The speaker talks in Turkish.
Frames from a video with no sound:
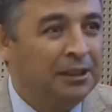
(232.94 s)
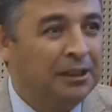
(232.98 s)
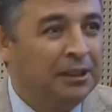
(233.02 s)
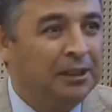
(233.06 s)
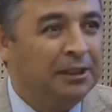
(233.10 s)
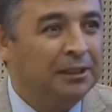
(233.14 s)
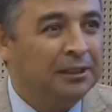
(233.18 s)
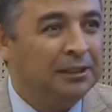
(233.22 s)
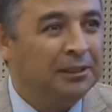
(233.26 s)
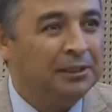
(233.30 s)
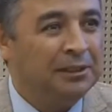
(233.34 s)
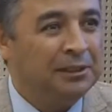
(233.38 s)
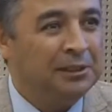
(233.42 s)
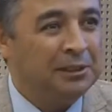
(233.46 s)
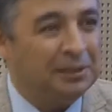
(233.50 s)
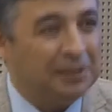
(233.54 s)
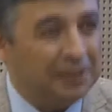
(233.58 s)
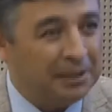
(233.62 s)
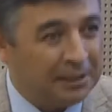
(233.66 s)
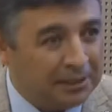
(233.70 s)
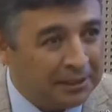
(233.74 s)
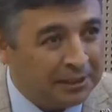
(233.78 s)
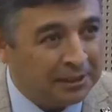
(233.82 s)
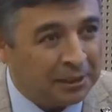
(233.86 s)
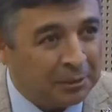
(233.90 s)
E, ee,
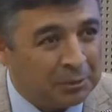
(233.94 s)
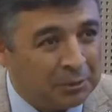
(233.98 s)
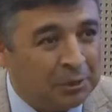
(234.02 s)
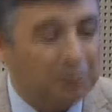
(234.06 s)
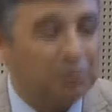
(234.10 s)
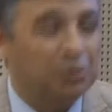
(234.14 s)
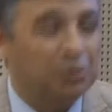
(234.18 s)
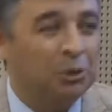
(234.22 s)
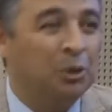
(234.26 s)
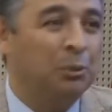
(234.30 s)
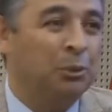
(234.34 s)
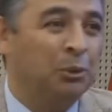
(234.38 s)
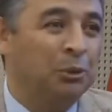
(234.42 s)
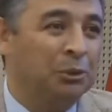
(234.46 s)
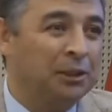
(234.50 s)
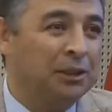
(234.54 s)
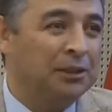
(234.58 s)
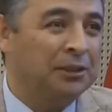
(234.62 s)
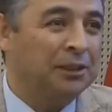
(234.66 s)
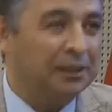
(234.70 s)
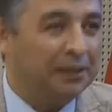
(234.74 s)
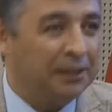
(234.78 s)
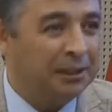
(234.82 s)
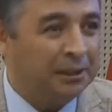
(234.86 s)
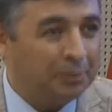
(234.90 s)
sizleri de yaptığımız
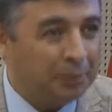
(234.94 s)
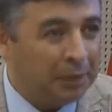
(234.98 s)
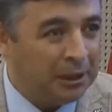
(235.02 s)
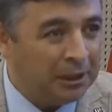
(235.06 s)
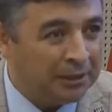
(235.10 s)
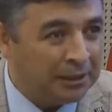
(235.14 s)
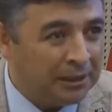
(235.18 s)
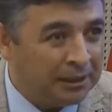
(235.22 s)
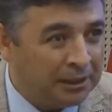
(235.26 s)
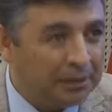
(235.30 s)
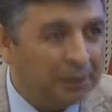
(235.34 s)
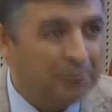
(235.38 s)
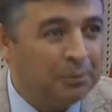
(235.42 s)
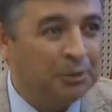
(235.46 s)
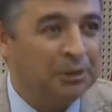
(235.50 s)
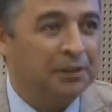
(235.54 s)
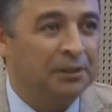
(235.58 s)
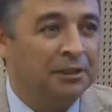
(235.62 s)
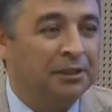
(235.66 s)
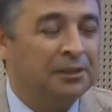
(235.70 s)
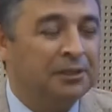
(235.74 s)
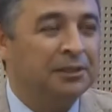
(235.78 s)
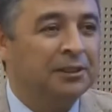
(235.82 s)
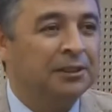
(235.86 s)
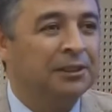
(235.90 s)
röportajlarda
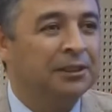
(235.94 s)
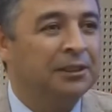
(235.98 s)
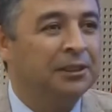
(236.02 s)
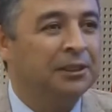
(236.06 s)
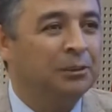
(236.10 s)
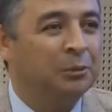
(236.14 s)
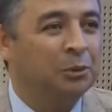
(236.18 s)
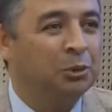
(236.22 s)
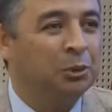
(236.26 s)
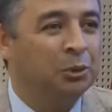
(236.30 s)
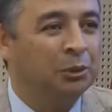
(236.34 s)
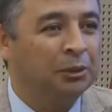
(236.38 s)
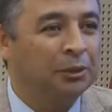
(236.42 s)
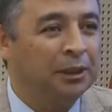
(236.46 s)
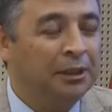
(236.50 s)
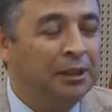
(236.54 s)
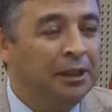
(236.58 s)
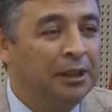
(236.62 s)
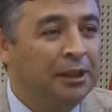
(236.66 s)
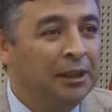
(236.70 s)
bilgilendirmiştiniz e, bu konuda.